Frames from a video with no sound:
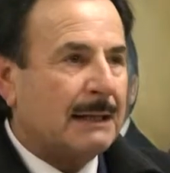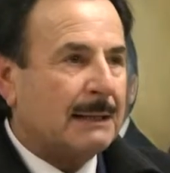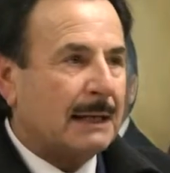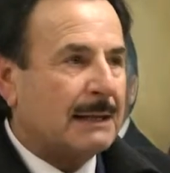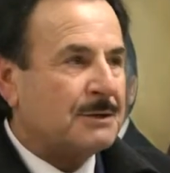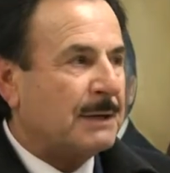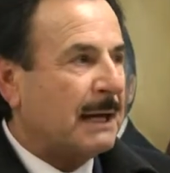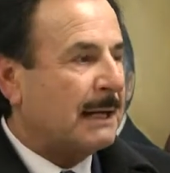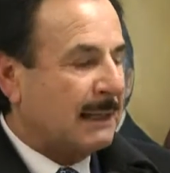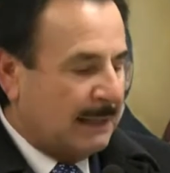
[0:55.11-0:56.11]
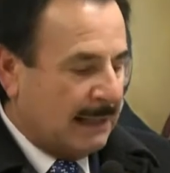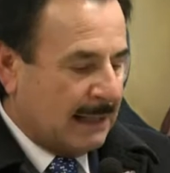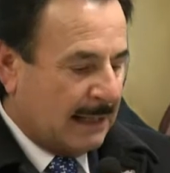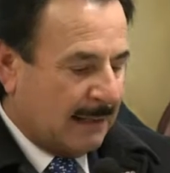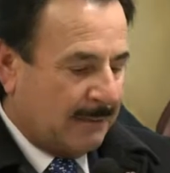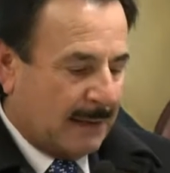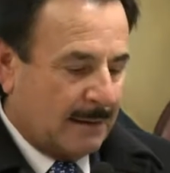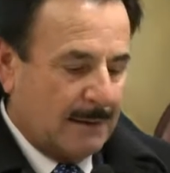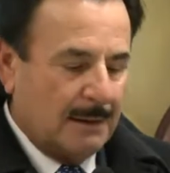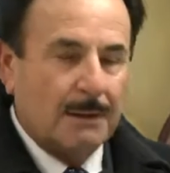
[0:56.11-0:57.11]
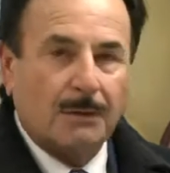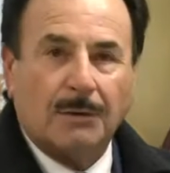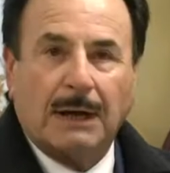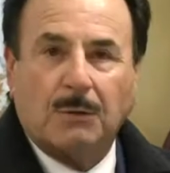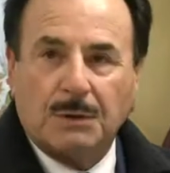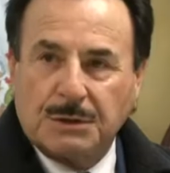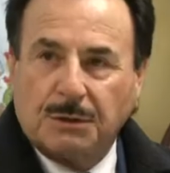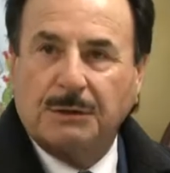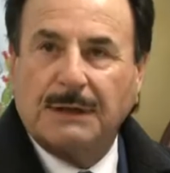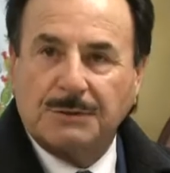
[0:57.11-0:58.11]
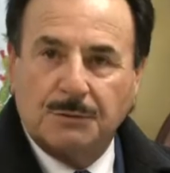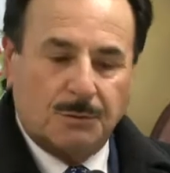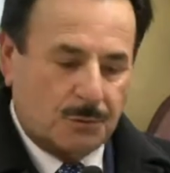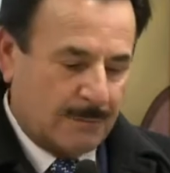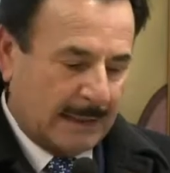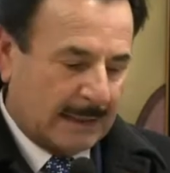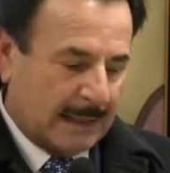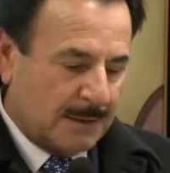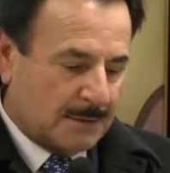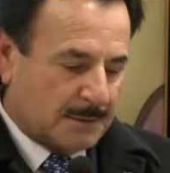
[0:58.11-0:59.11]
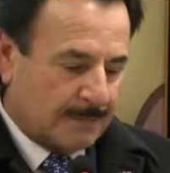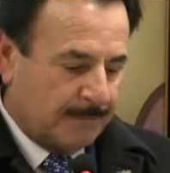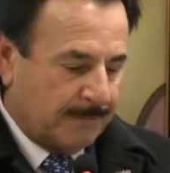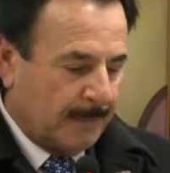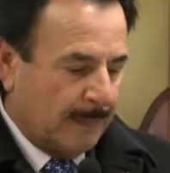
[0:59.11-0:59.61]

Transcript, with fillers: et aux différents groupes internationaux s'occupant des questions humanitaires.